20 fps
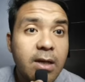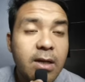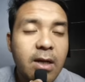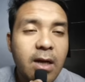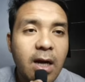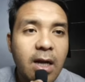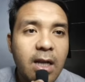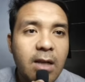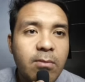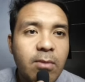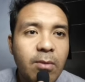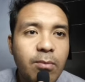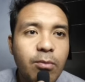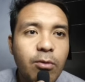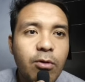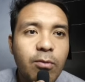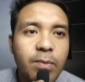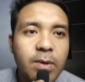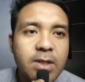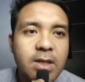dengan
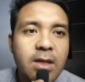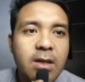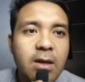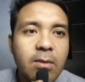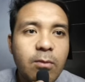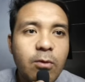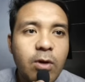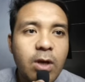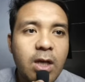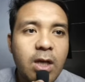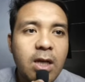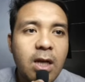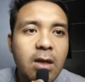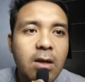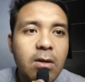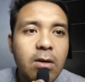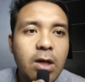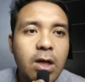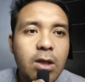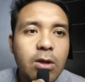50%
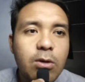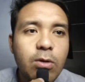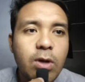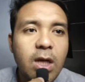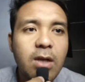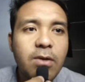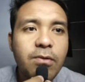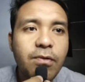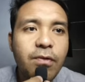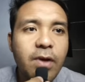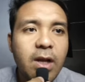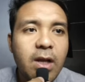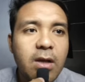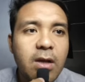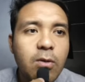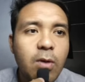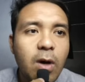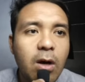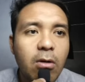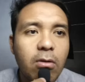kemungkinan itu inflict
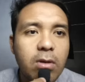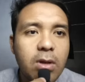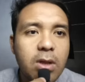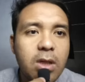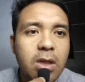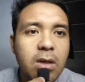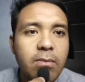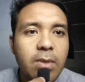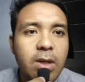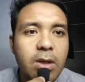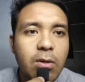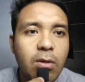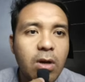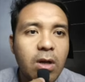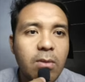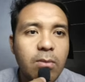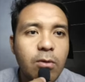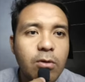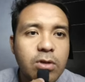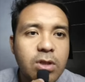dua ronde
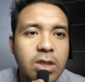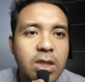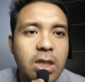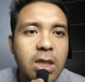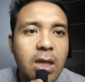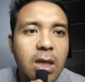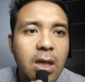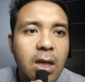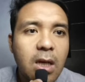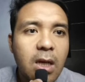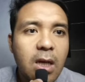Midori Boshi